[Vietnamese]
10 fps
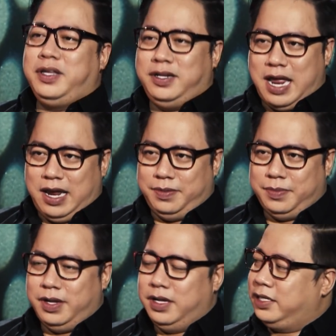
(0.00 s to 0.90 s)
như thế này yeah.
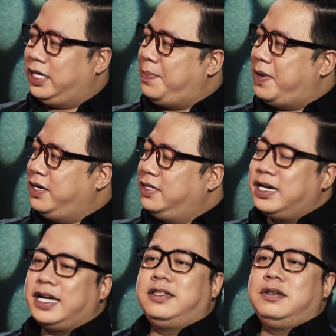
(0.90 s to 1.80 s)
Dạ. khi mình đưa
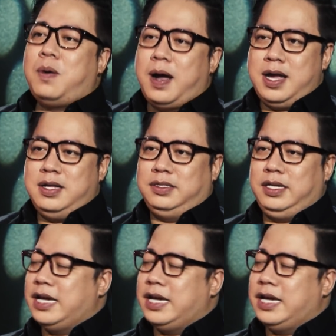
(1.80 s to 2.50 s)
ra cái từ khóa thì